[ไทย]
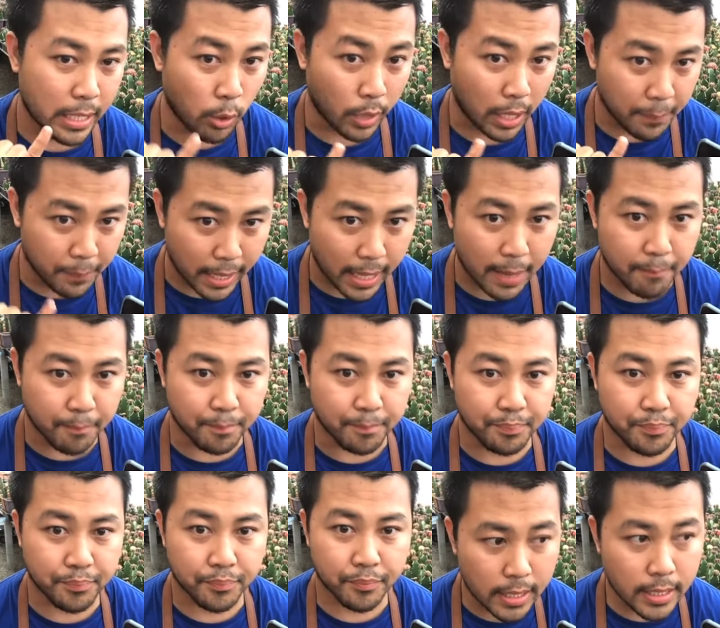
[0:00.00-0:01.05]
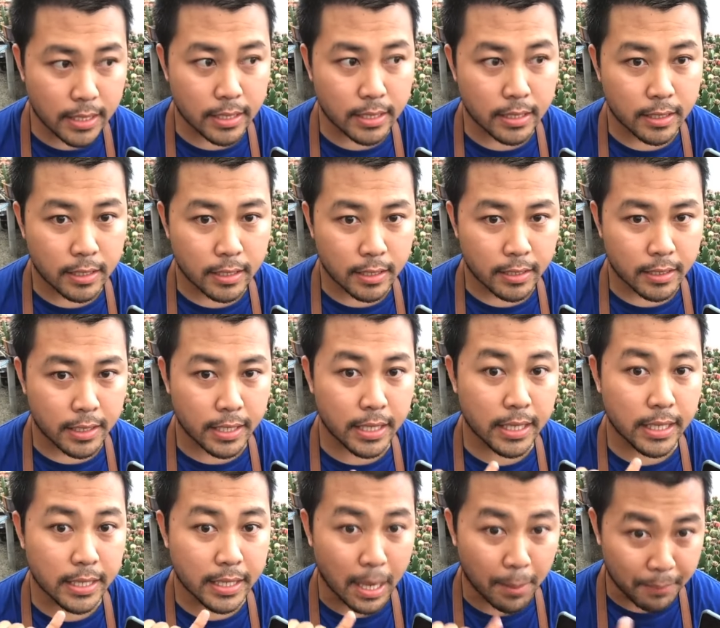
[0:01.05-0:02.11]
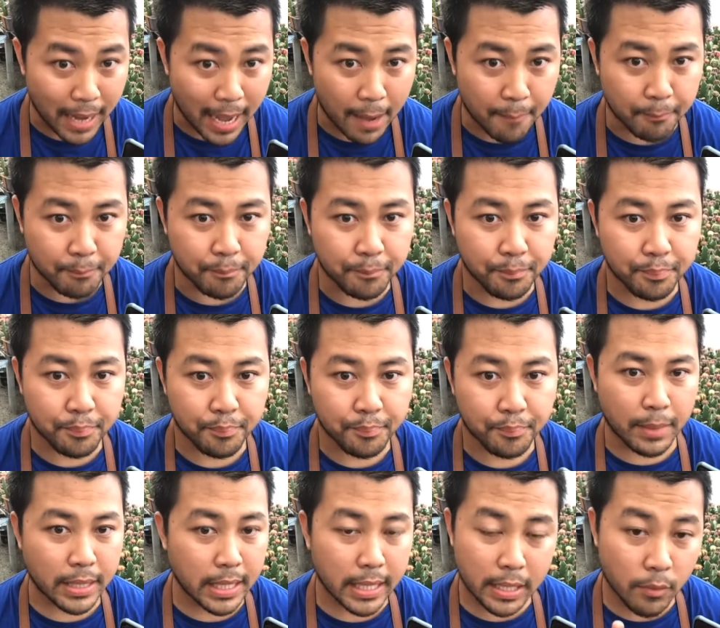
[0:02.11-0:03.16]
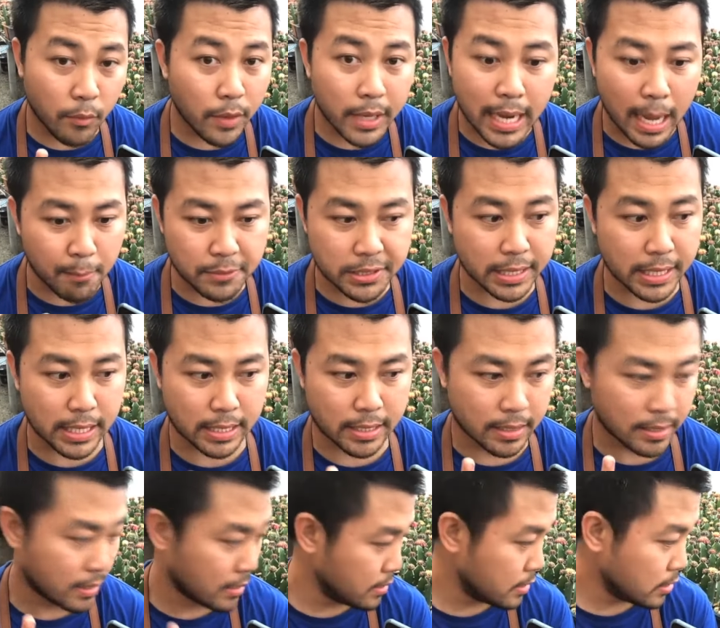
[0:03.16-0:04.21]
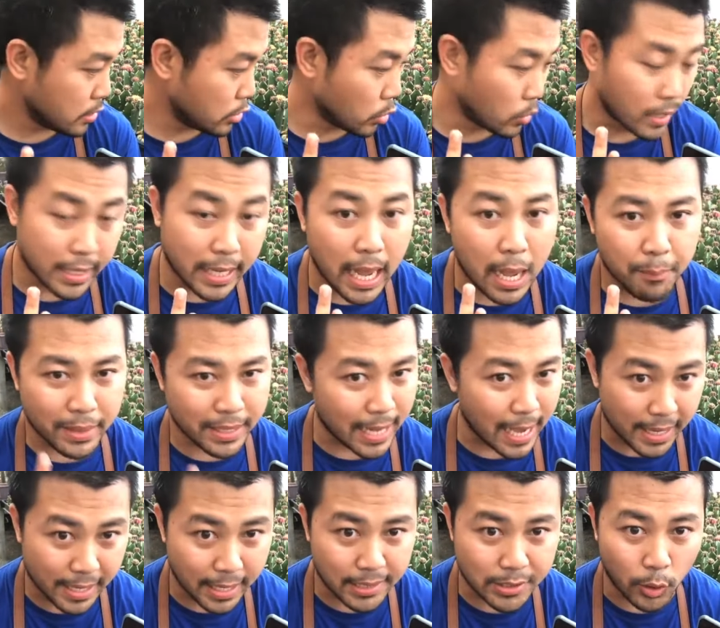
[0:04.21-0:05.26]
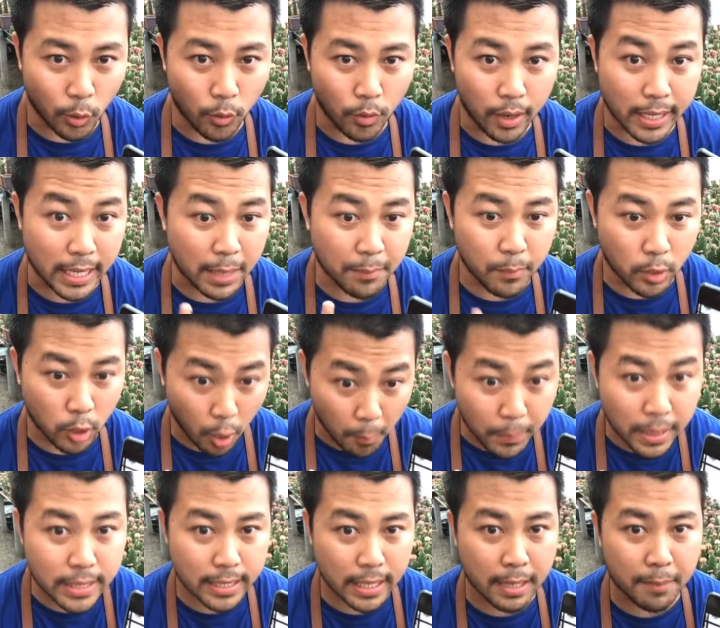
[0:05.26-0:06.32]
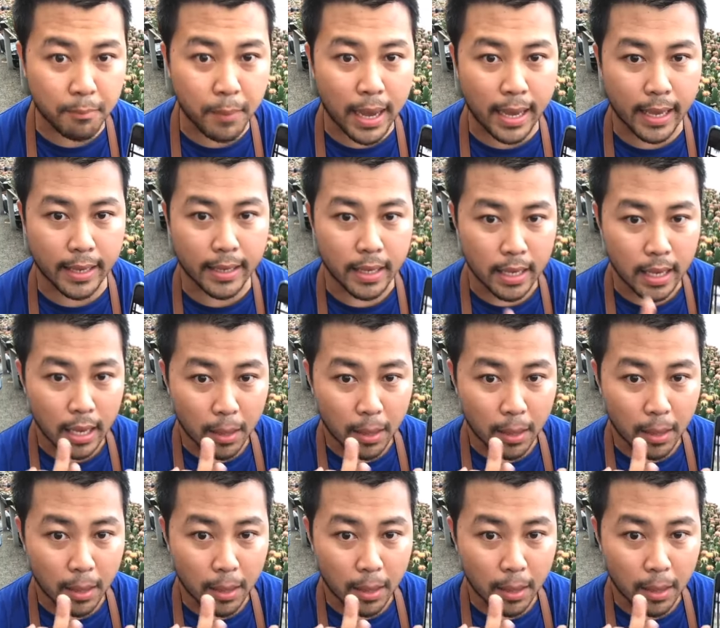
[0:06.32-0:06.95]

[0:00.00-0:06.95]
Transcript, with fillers: ที่มันเขียวเข้มๆพื้นที่ดำๆแต่ไม่ใช่ว่าดำสนิท จนกระทั่งเป็นถาดไดโซอันนั้นมันก็มืดเกินไป